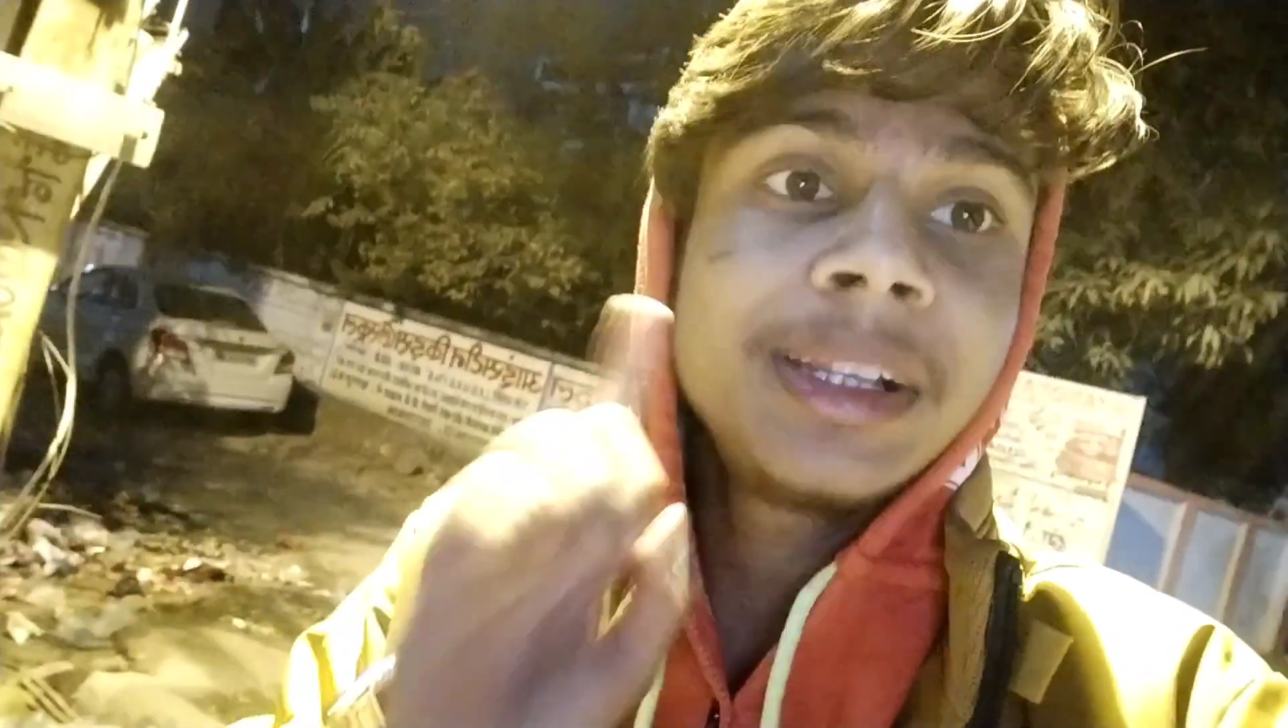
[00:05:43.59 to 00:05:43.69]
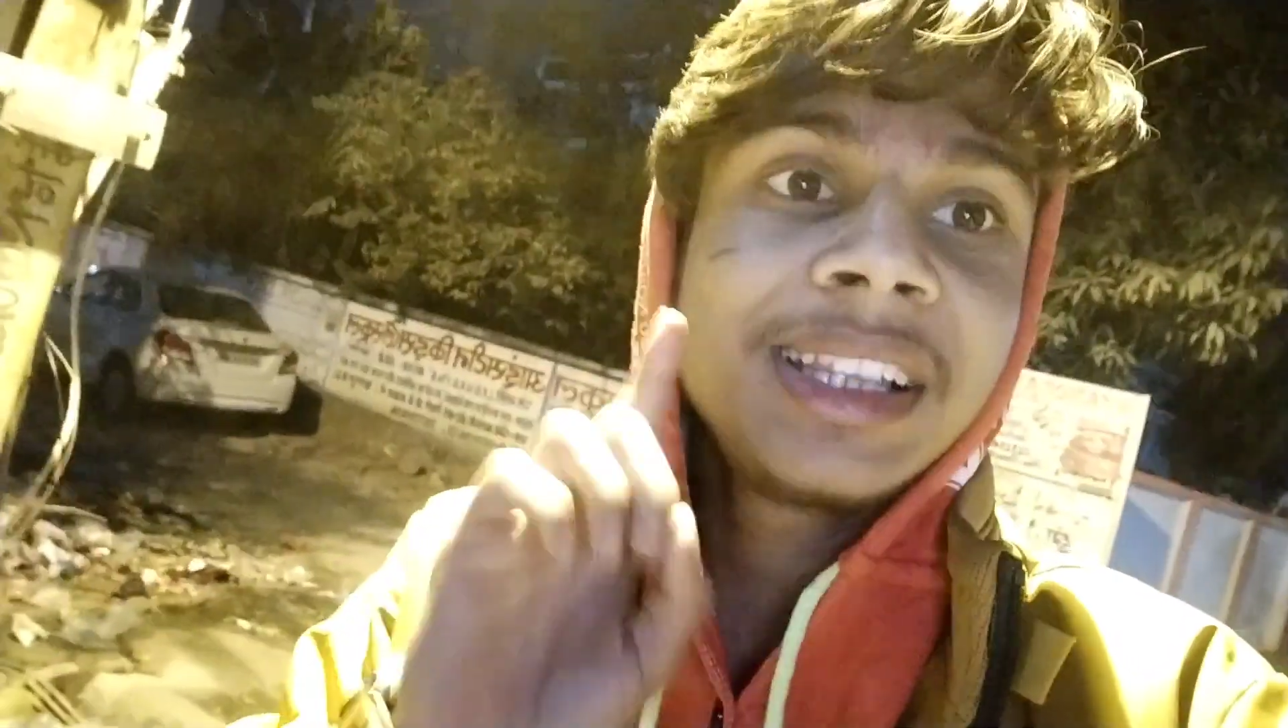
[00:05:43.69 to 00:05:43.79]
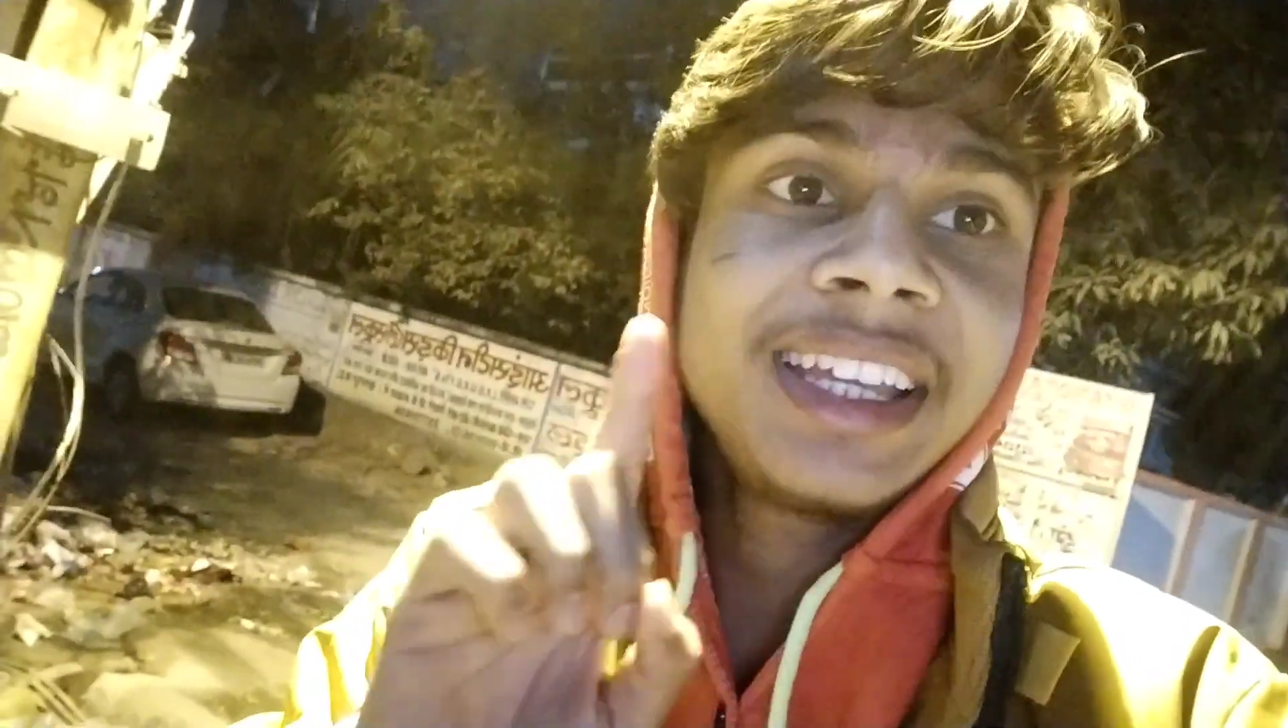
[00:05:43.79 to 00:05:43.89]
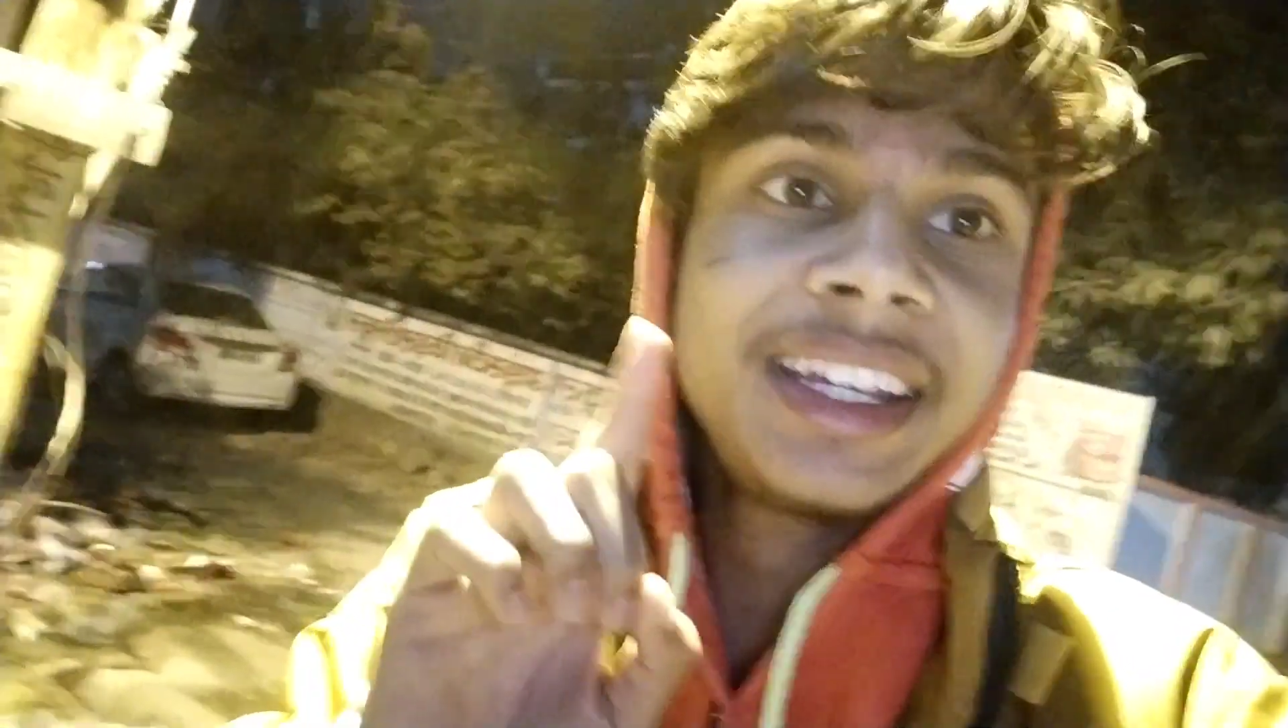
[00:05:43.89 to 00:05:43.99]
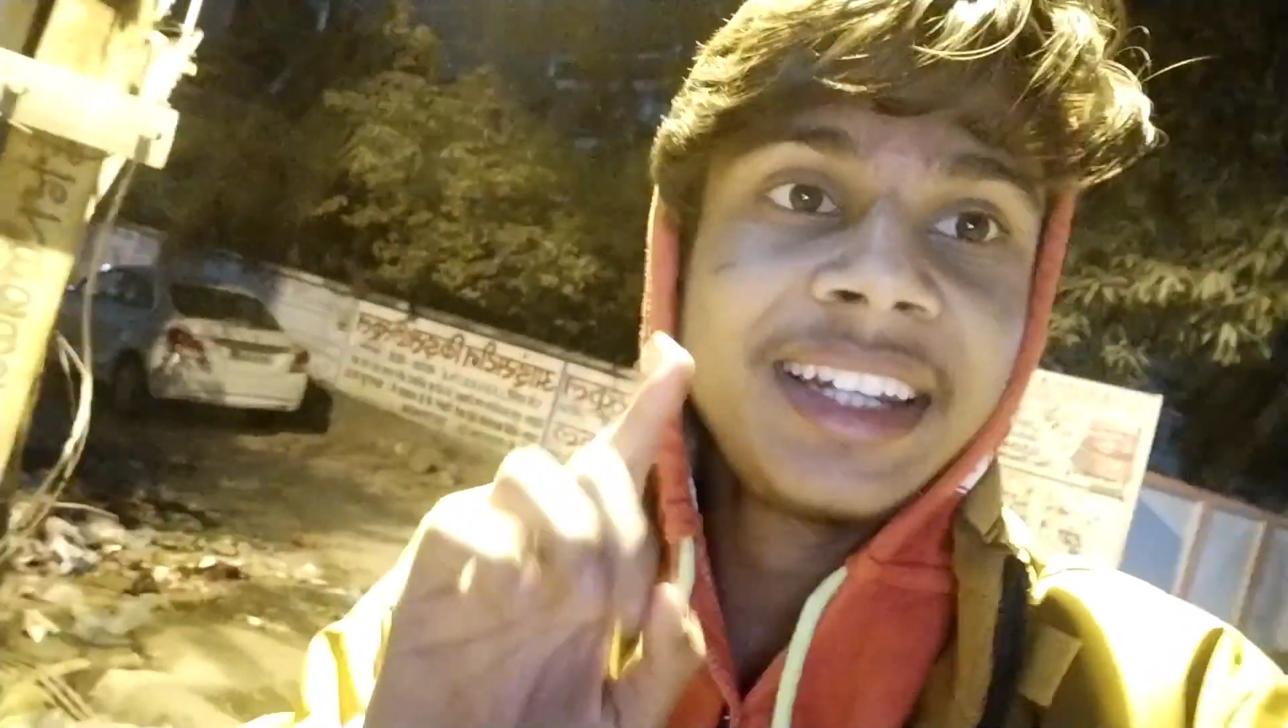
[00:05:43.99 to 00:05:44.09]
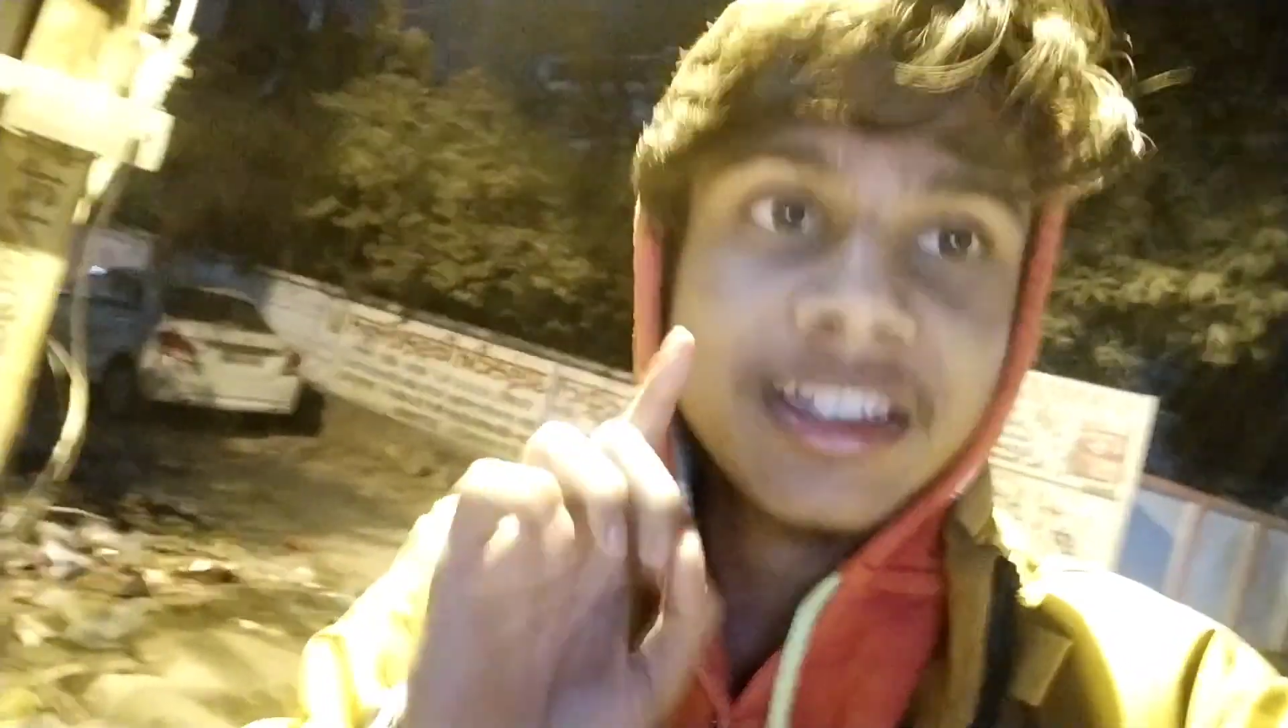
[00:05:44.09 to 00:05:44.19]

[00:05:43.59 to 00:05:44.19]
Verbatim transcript: मिलते हैं